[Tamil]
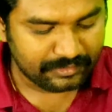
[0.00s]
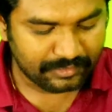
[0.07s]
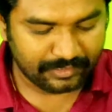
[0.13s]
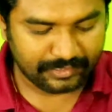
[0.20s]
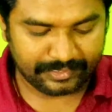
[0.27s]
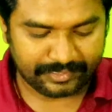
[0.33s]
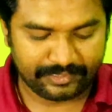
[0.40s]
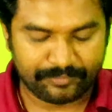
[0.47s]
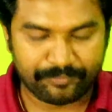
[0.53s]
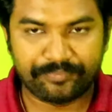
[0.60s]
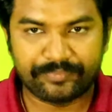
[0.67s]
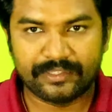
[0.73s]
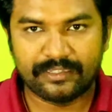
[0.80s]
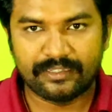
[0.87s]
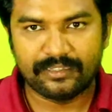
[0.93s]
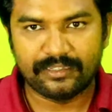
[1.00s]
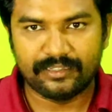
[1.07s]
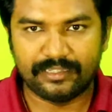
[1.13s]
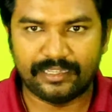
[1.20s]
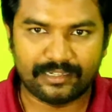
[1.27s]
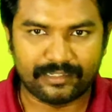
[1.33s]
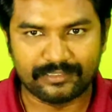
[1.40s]
திருநங்கை
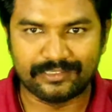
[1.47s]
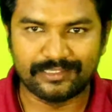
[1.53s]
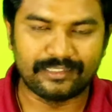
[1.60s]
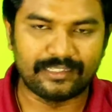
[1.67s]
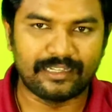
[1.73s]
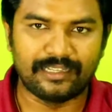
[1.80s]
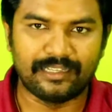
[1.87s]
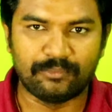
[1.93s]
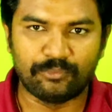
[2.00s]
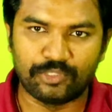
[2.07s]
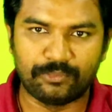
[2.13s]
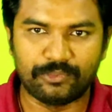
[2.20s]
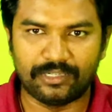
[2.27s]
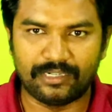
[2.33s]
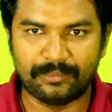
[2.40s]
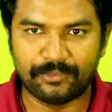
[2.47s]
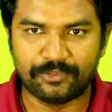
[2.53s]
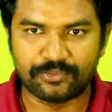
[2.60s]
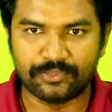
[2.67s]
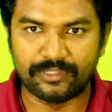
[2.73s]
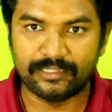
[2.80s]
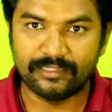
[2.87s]
யார் நிறுத்தியிருந்தாங்க முத முதல்ல
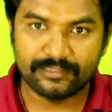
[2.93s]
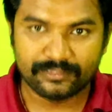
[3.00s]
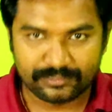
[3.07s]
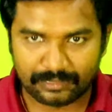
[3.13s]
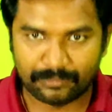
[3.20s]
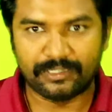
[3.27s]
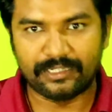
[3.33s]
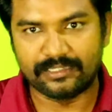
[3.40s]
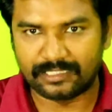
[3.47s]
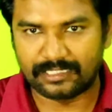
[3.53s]
அப்படின்னு சொல்லிட்டு தமிழ்நாடு